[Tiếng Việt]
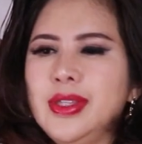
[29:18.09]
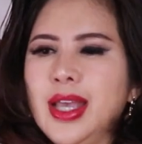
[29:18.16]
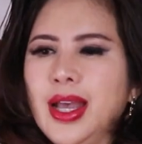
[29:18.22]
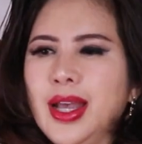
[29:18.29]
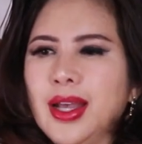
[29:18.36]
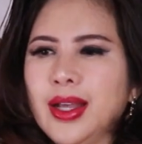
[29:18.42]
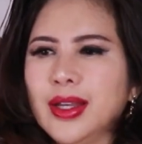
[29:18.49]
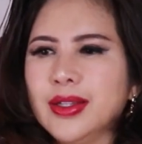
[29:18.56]

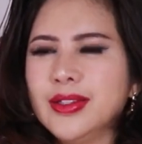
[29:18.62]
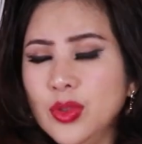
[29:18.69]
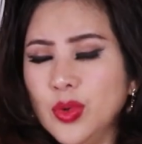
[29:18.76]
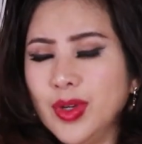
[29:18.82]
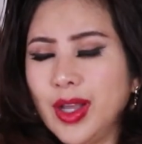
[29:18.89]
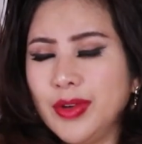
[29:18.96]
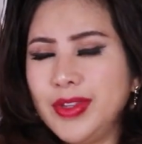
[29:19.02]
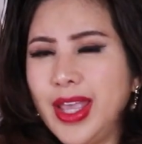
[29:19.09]
và
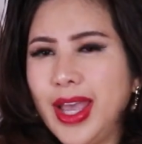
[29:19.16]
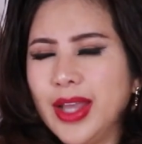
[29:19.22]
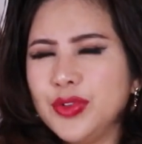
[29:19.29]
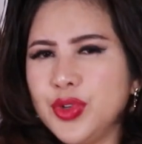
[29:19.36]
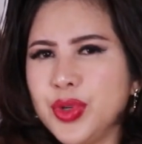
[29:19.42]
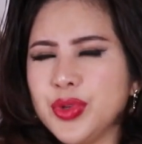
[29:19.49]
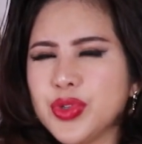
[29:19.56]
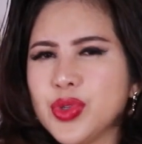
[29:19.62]
lệnh của lão
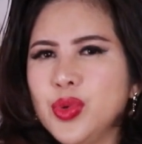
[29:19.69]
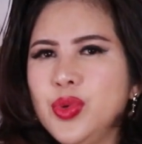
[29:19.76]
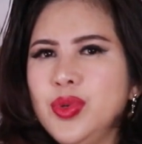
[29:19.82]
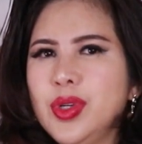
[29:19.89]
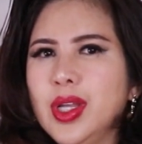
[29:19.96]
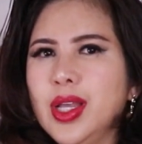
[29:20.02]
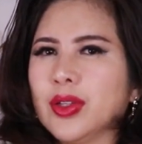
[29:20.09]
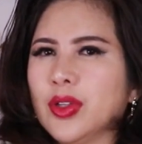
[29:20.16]
gia truyền
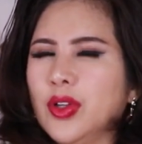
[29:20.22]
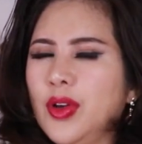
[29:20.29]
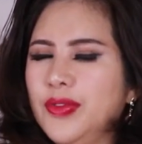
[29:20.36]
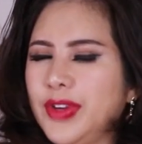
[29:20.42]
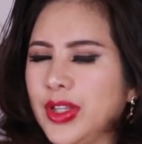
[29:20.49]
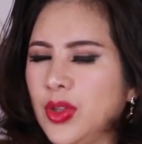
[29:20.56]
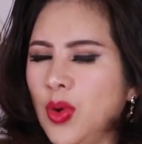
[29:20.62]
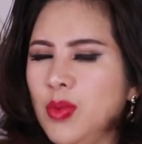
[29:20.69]
xuống là
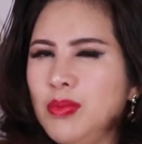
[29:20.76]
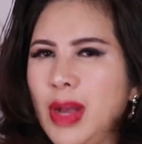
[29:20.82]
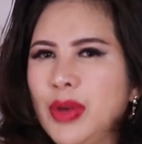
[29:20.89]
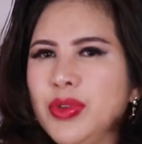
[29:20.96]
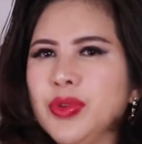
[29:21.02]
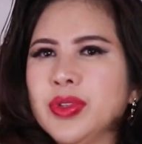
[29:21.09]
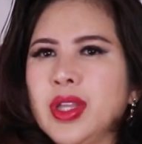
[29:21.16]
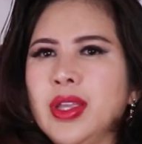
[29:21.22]
có phải tốn
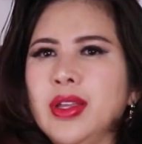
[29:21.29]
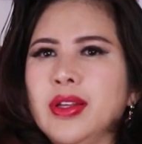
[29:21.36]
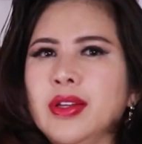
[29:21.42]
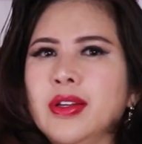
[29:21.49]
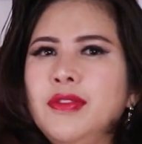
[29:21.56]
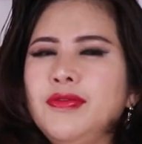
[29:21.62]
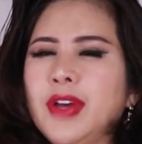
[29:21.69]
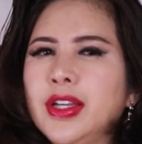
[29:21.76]
bao nhiêu tiền
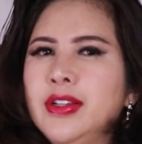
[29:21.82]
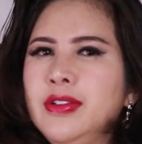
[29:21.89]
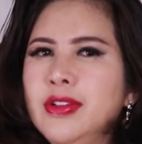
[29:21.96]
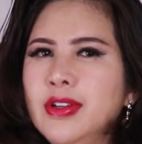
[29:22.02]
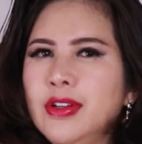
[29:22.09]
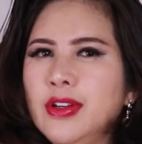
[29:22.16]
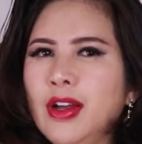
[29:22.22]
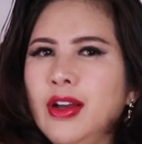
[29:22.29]
có phải
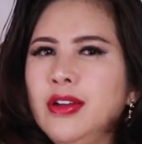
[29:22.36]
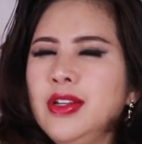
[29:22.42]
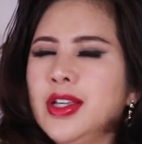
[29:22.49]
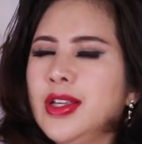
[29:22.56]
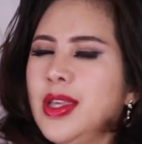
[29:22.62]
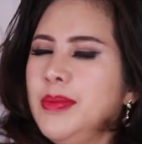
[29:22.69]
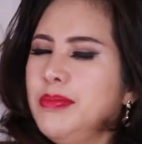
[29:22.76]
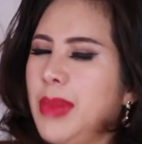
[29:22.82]
đưa nó
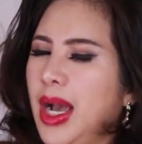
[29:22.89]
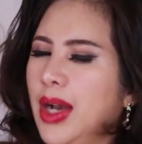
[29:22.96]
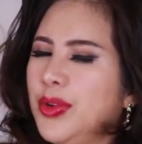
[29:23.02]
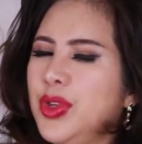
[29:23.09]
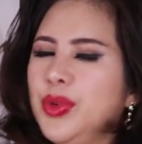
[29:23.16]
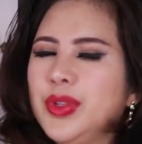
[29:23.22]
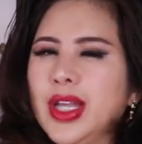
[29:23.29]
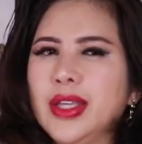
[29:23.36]
đi kiếm
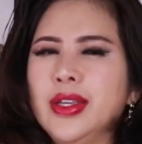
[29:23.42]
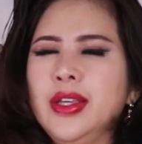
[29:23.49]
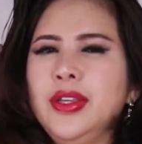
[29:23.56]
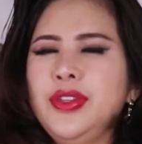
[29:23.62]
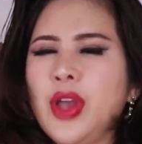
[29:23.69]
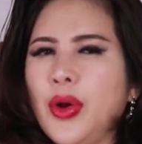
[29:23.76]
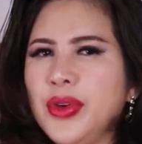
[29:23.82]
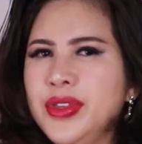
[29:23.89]
bao nhiêu thầy
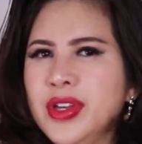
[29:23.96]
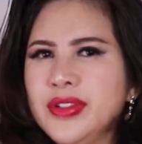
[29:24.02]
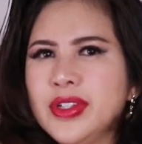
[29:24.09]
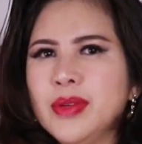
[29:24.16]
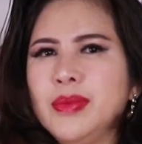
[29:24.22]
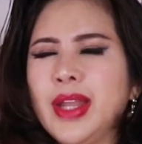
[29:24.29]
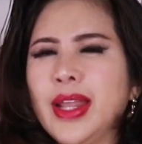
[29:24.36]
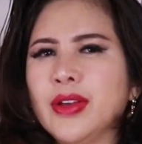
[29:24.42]
y giỏi nhất
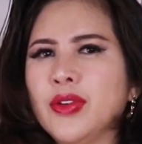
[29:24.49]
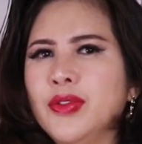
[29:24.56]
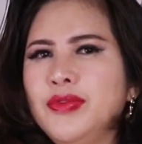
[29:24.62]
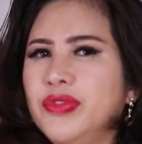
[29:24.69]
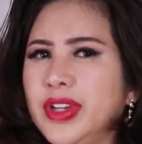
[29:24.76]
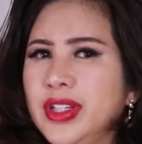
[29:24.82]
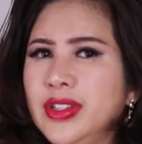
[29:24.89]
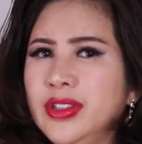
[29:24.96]
trong làng
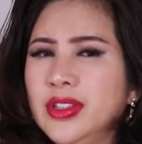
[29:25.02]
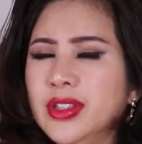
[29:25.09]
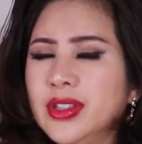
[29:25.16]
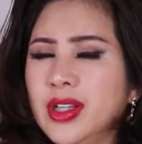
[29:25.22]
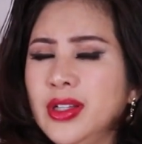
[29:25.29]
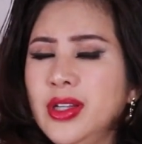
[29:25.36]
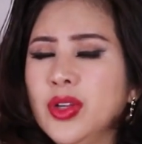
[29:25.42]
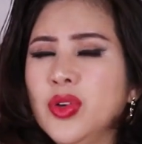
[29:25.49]
cũng phải đưa nó
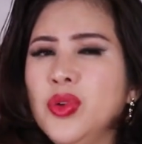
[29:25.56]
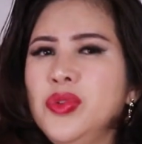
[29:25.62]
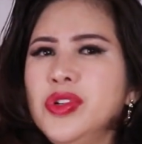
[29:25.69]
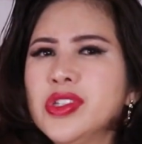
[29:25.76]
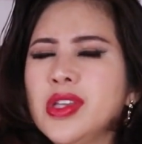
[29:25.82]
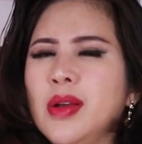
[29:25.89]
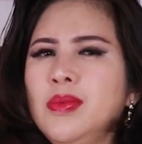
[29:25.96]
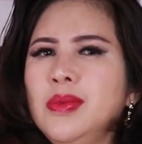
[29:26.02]
tới để cứu
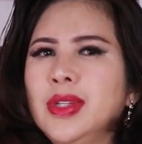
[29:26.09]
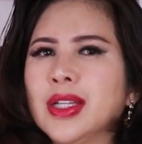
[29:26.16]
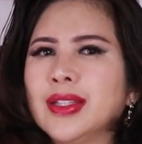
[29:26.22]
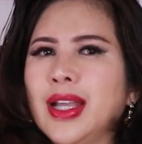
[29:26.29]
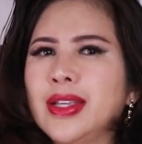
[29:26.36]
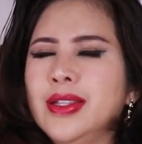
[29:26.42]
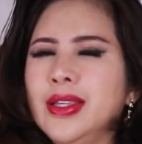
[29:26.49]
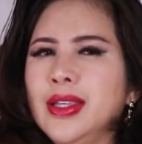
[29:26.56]
nó sống
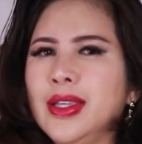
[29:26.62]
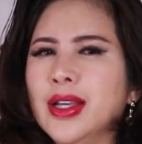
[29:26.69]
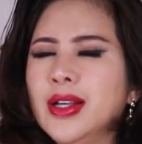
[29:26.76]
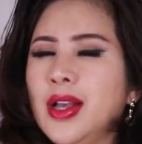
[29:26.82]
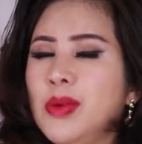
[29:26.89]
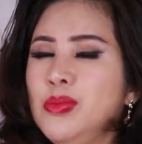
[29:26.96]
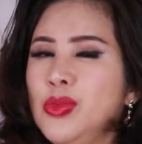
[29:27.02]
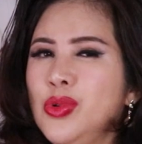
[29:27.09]
là tại vì
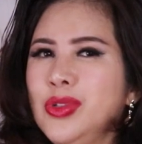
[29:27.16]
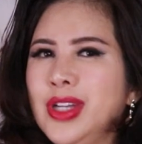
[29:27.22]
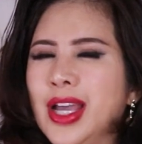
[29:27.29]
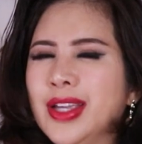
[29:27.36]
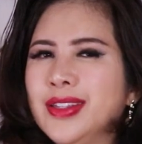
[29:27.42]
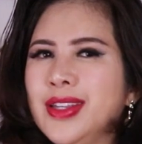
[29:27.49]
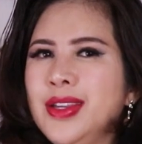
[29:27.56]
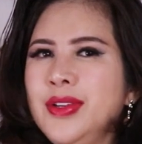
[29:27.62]
không muốn
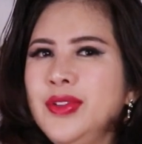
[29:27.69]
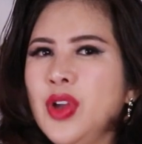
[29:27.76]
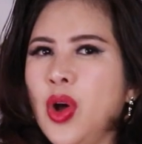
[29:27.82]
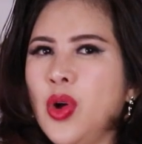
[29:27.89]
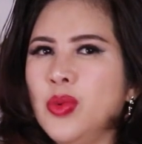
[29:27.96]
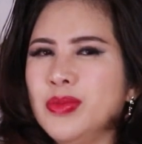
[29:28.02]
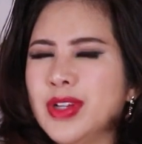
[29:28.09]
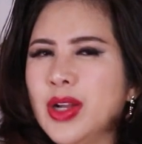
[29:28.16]
để tiếng
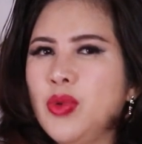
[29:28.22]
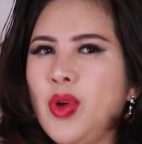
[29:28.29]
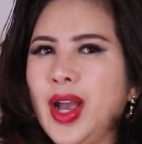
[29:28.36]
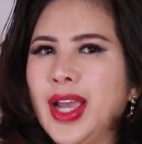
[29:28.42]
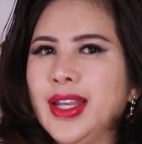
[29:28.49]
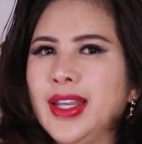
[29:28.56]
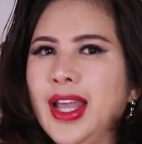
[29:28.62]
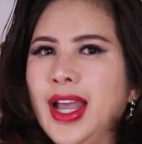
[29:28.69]
đồn ra
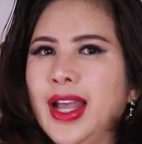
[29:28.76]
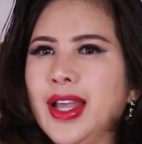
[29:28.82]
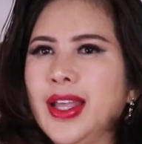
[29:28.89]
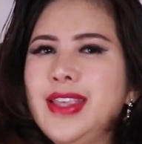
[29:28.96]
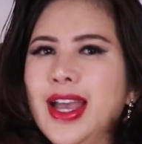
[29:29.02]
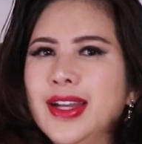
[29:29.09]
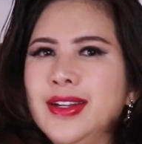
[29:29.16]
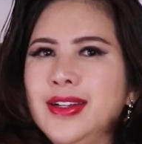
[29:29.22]
ngoài là
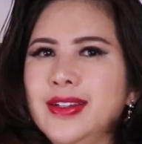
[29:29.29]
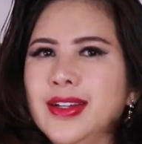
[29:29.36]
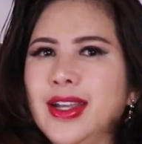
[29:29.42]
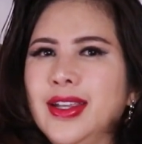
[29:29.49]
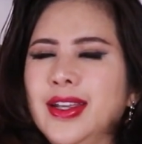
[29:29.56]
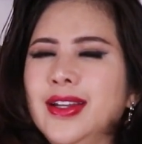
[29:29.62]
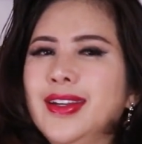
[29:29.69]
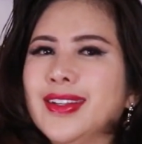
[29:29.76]
cái gia đình
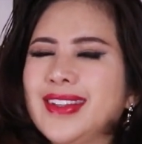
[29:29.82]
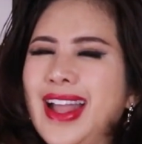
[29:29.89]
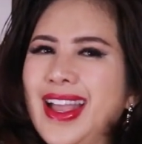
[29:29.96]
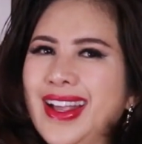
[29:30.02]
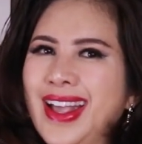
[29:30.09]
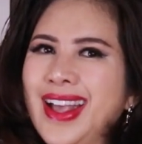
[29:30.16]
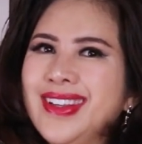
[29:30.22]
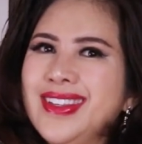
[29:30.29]
này là
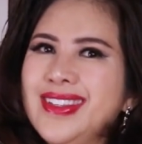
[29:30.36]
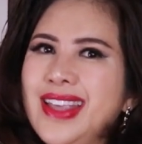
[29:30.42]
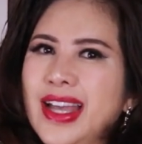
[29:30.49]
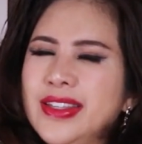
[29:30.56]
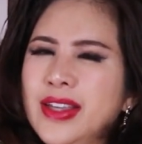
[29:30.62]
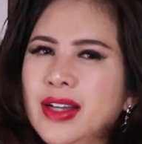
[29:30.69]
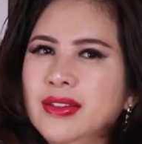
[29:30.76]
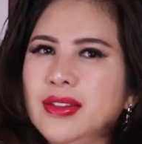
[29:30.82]
tàn ác với
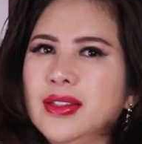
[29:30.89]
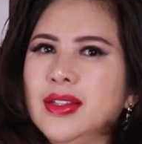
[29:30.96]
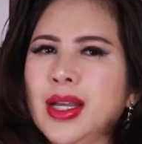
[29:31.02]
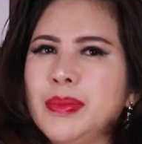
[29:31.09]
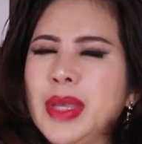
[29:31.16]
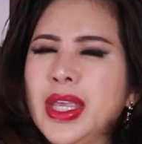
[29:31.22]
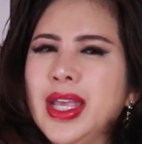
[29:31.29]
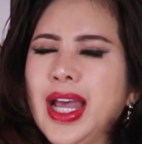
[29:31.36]
gia nhân
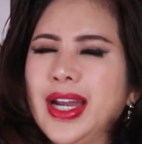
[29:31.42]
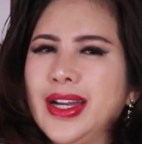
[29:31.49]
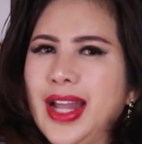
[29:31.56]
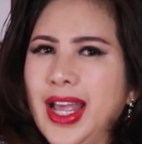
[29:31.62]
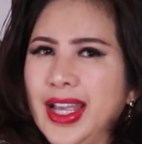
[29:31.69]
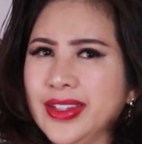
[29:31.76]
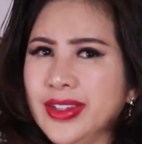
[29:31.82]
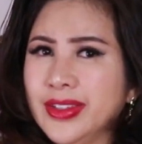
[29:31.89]
là bị hành
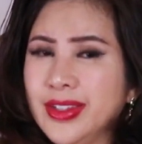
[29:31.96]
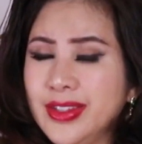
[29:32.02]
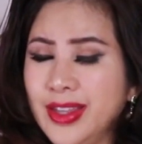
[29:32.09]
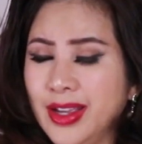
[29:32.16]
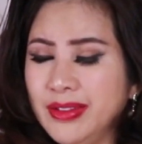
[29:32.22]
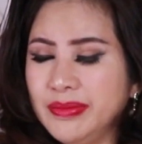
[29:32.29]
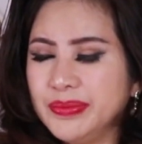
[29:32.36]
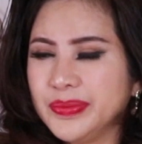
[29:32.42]
hạ cho tới
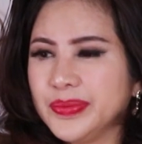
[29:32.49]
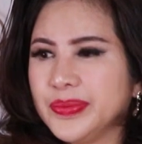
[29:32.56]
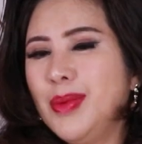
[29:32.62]
chết